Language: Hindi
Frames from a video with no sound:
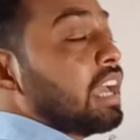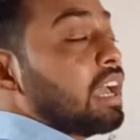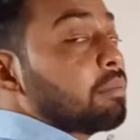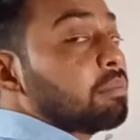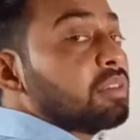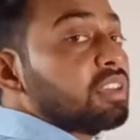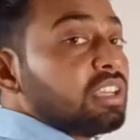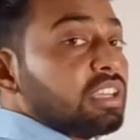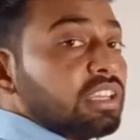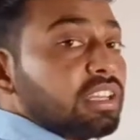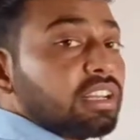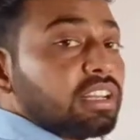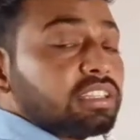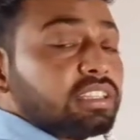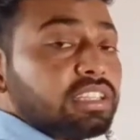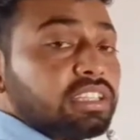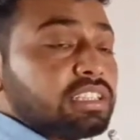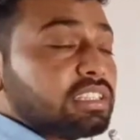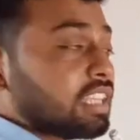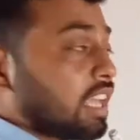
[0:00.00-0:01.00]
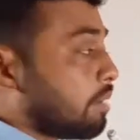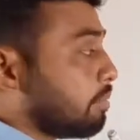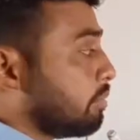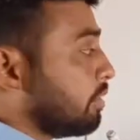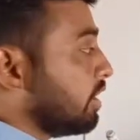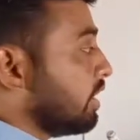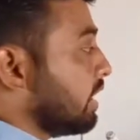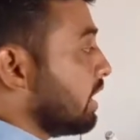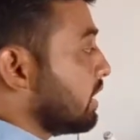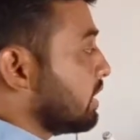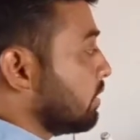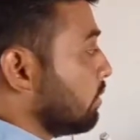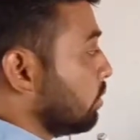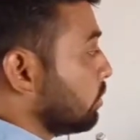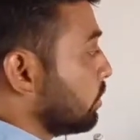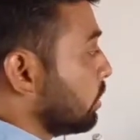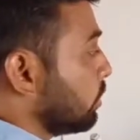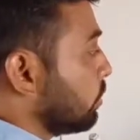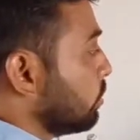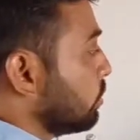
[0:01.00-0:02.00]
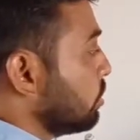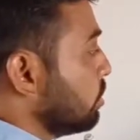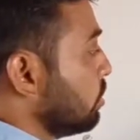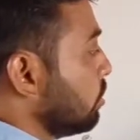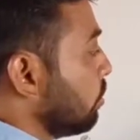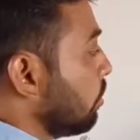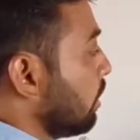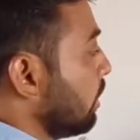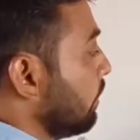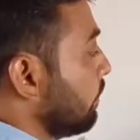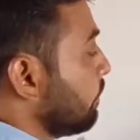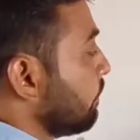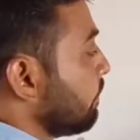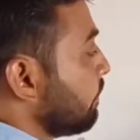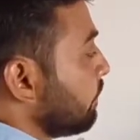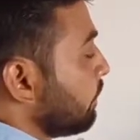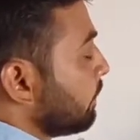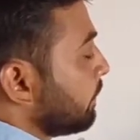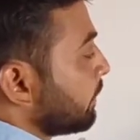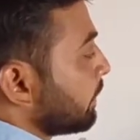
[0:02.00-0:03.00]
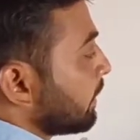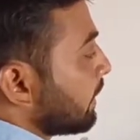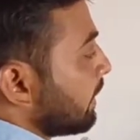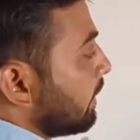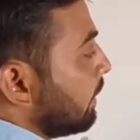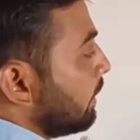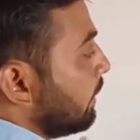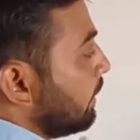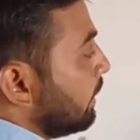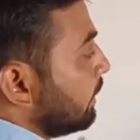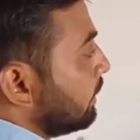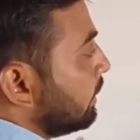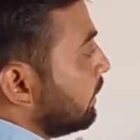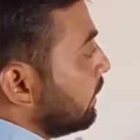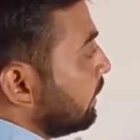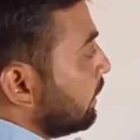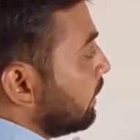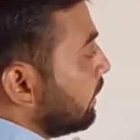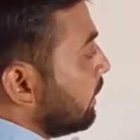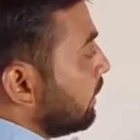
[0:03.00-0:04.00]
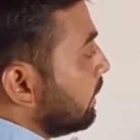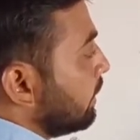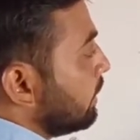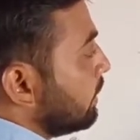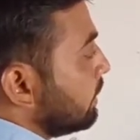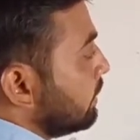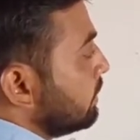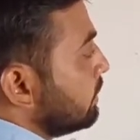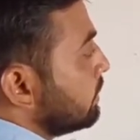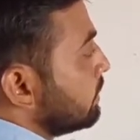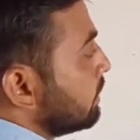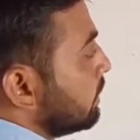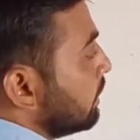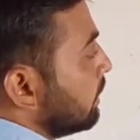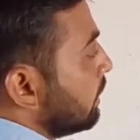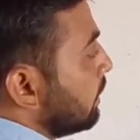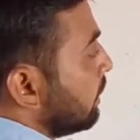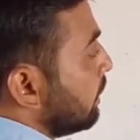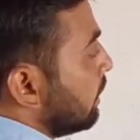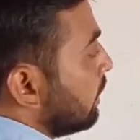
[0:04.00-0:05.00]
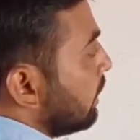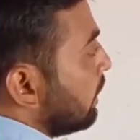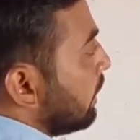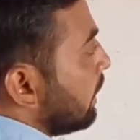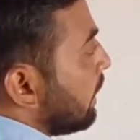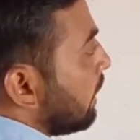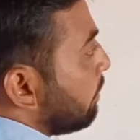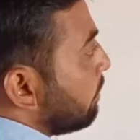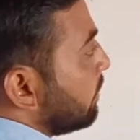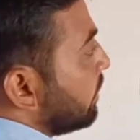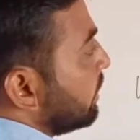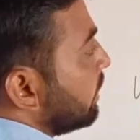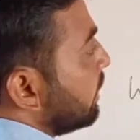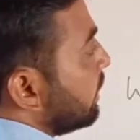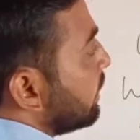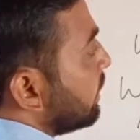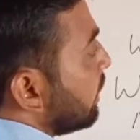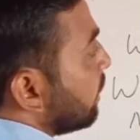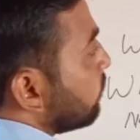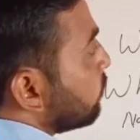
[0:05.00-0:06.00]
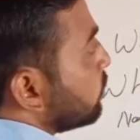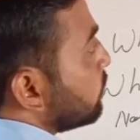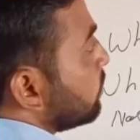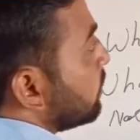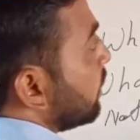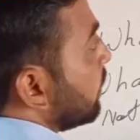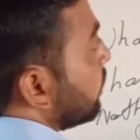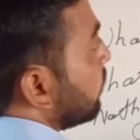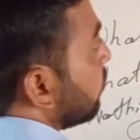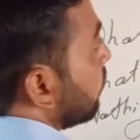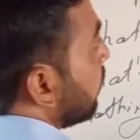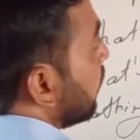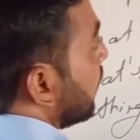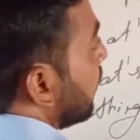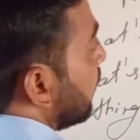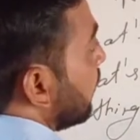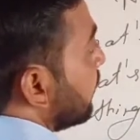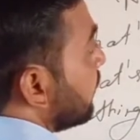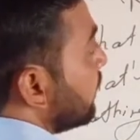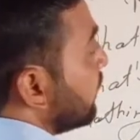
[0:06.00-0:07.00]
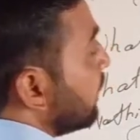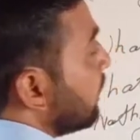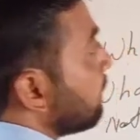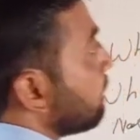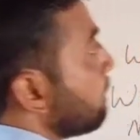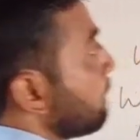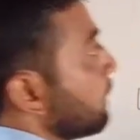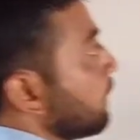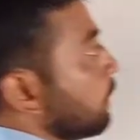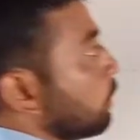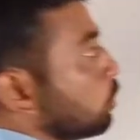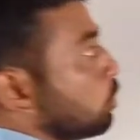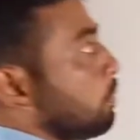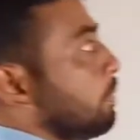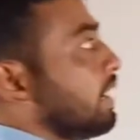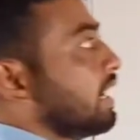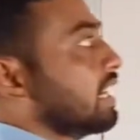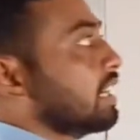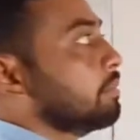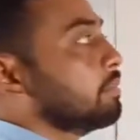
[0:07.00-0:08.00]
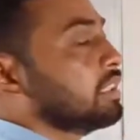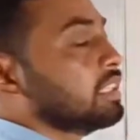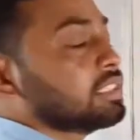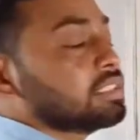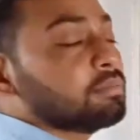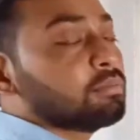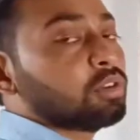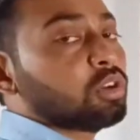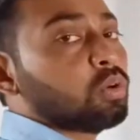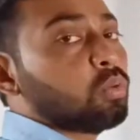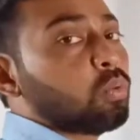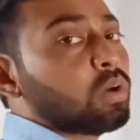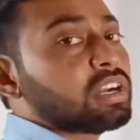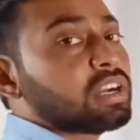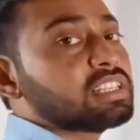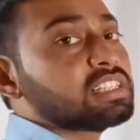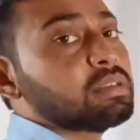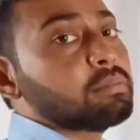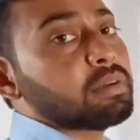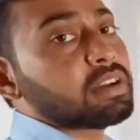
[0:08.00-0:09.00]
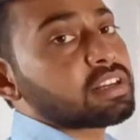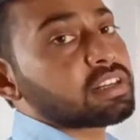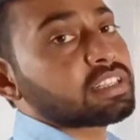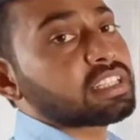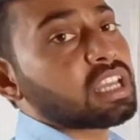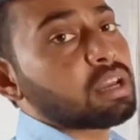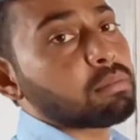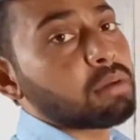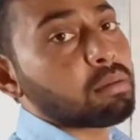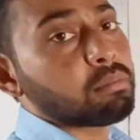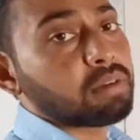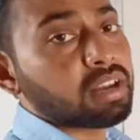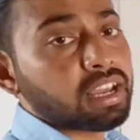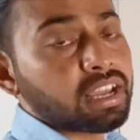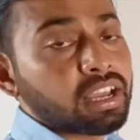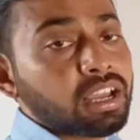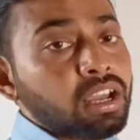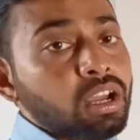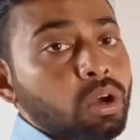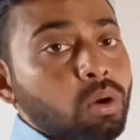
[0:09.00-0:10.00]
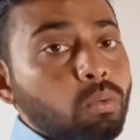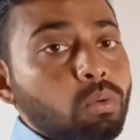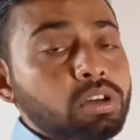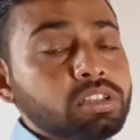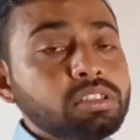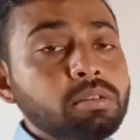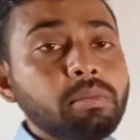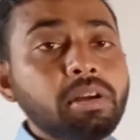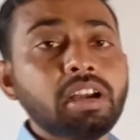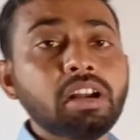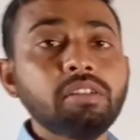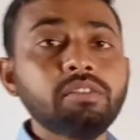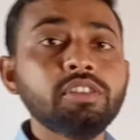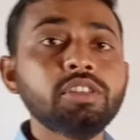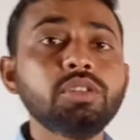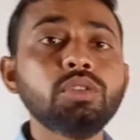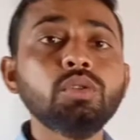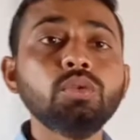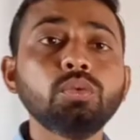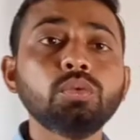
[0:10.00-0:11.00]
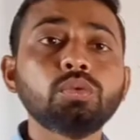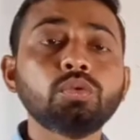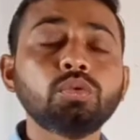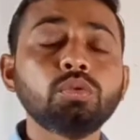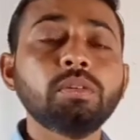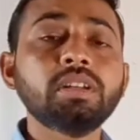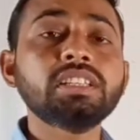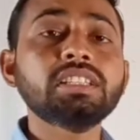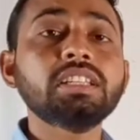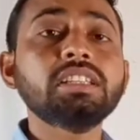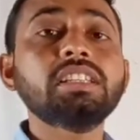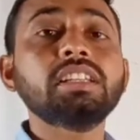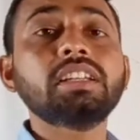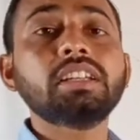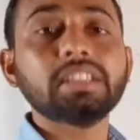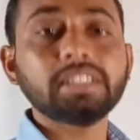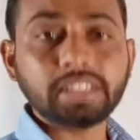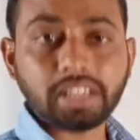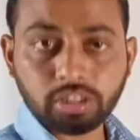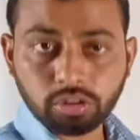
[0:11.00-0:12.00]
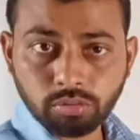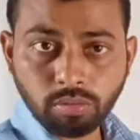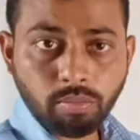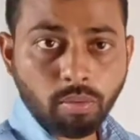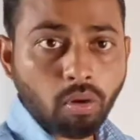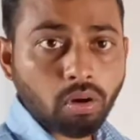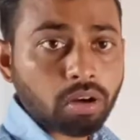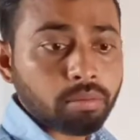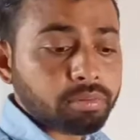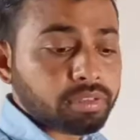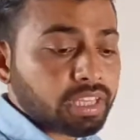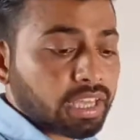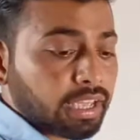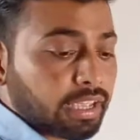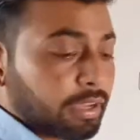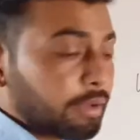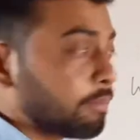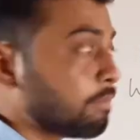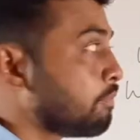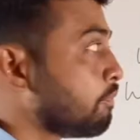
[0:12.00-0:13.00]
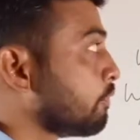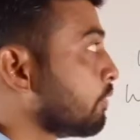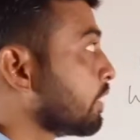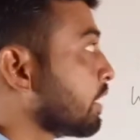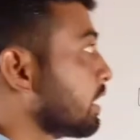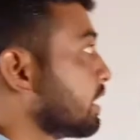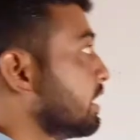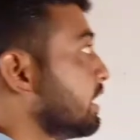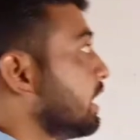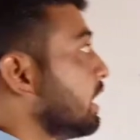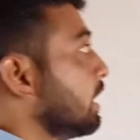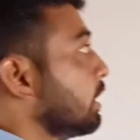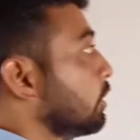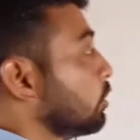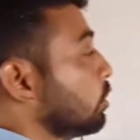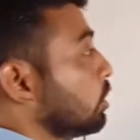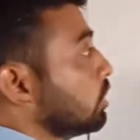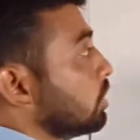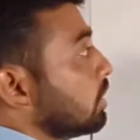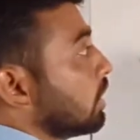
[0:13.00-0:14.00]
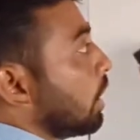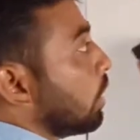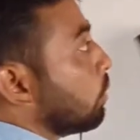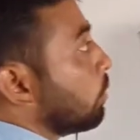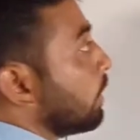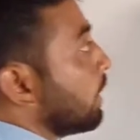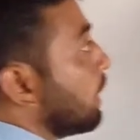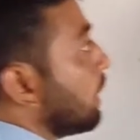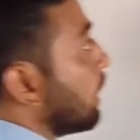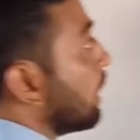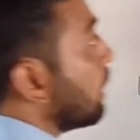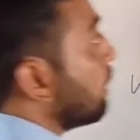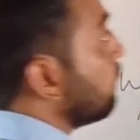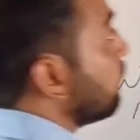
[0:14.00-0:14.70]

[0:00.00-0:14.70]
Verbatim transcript: हैपनिंग हीयर नथिंग इज़ हैपनिंग ऐसा हो सकता कुछ नहीं हो रहा नथिंग इज़ हैपनिंग हीर या कुछ भी नहीं हो रहा है ठीक है तो मैटर का मतलब सिंपल है व्हाट इज द मैटर क्या मामला है व्हाट इज द मैटर विद यू तुम्हारे साथ दिक्कत क्या है तुम्हें प्रॉब्लम क्या है ठीक है तो ये तो नाम है अगर